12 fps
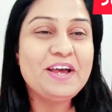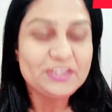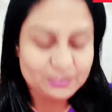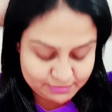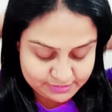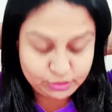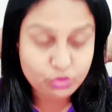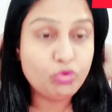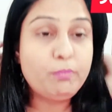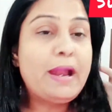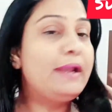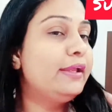तो बस मैं दो
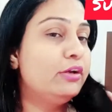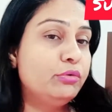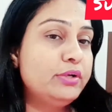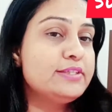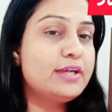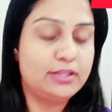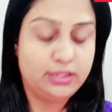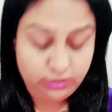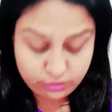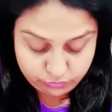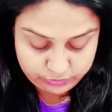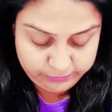पार्टी करूँगी ज़्यादा नहीं
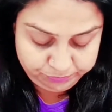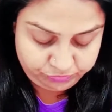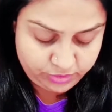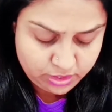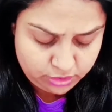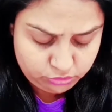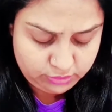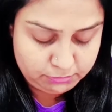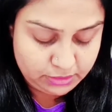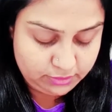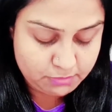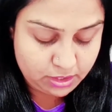करूँगी क्योंकि
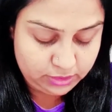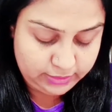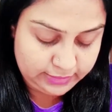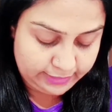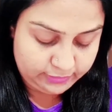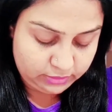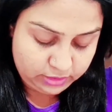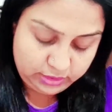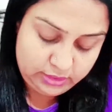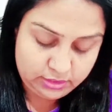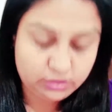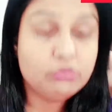मेरे बाल की लेंथ इतनी
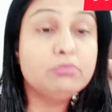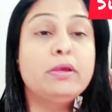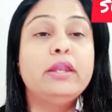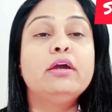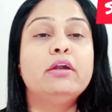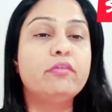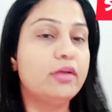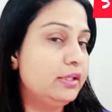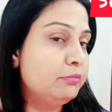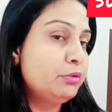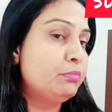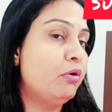नहीं है क्योंकि मैंने कटवा दिए
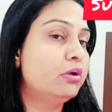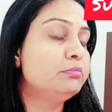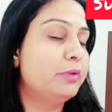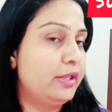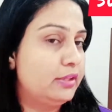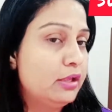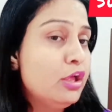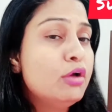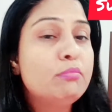मेरे बहुत बड़े थे